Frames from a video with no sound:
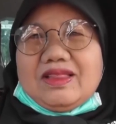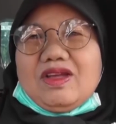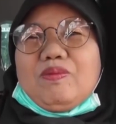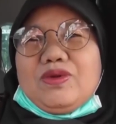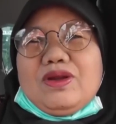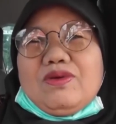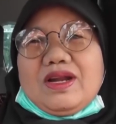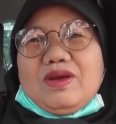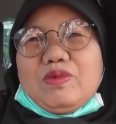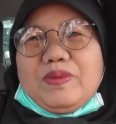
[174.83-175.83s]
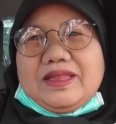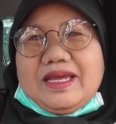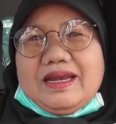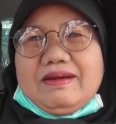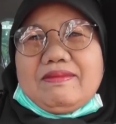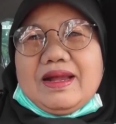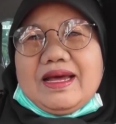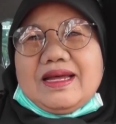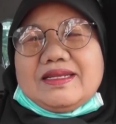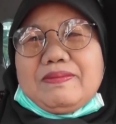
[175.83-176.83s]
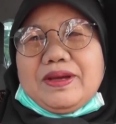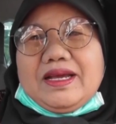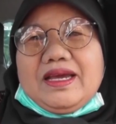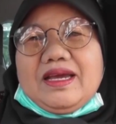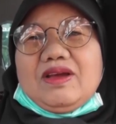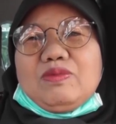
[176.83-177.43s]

ataupun di luar kabupaten malahan sampai ke